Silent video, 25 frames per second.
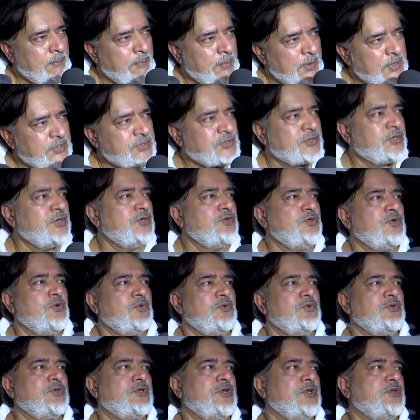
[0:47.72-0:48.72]
पर्सन जो
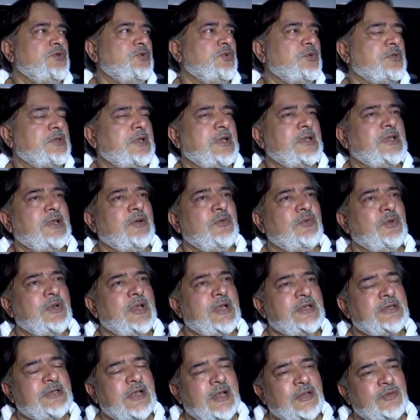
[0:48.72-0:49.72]
उनसे जुड़ता था
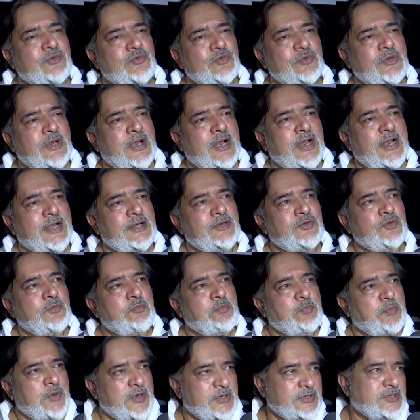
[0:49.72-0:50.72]
उनके साथ उनका एक जो
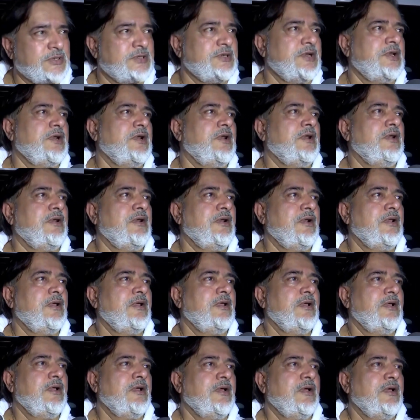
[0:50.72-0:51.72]
पर्सनल
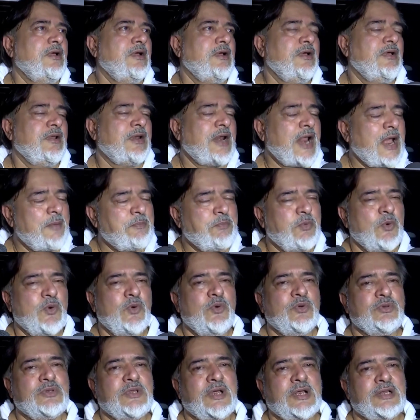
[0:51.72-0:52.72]
रैपो
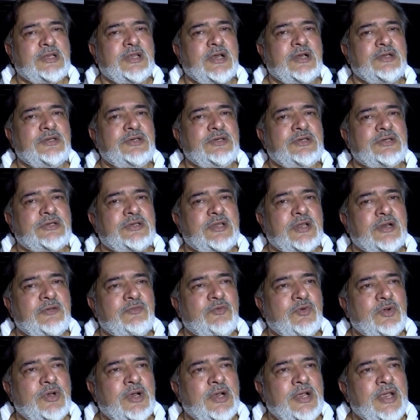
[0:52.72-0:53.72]
होता था जिस तरह
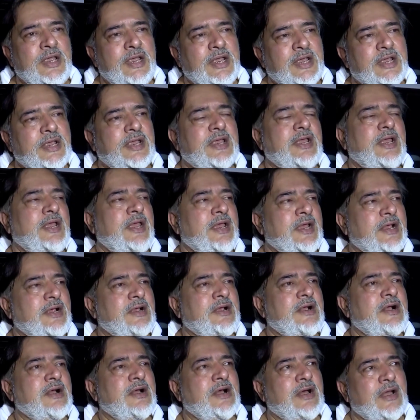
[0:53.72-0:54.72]
वो एक एक
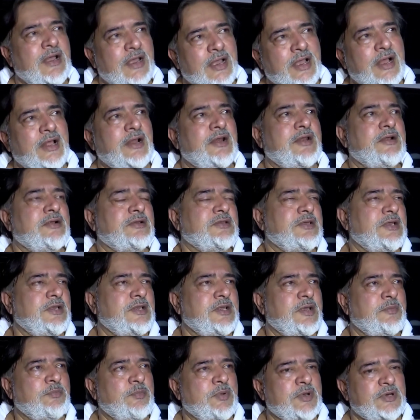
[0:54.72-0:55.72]
का ख्याल रखते
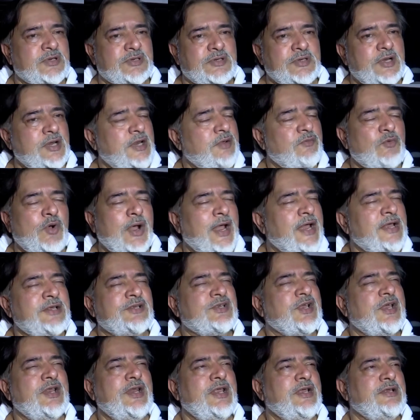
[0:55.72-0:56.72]
थे पर्सनली वो
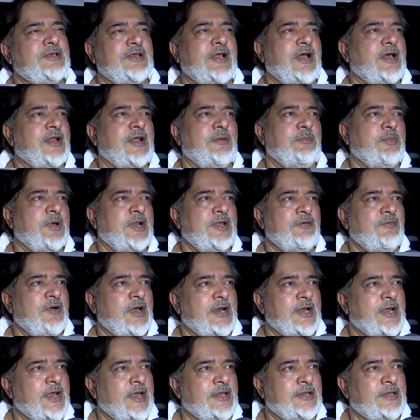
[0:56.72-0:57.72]
ऐसे ही नहीं सहारा
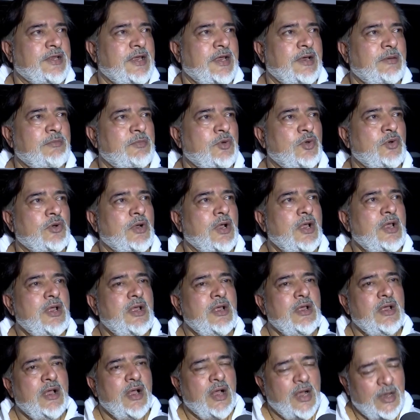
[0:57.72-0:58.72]
परिवार कहते हैं हम लोग
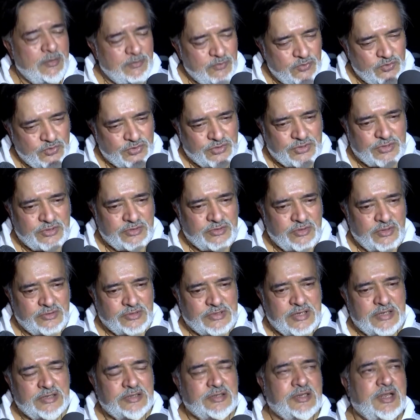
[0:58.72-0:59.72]
हम उस
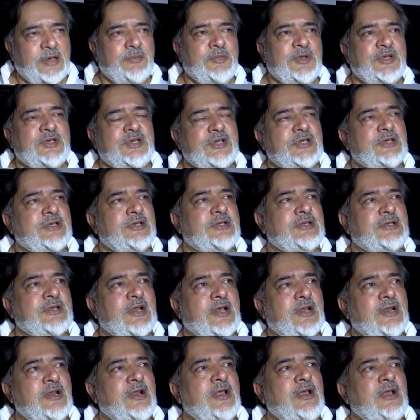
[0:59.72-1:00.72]
संस्था में छः छः
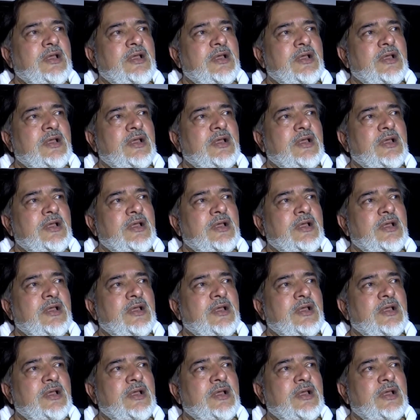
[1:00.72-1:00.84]
साल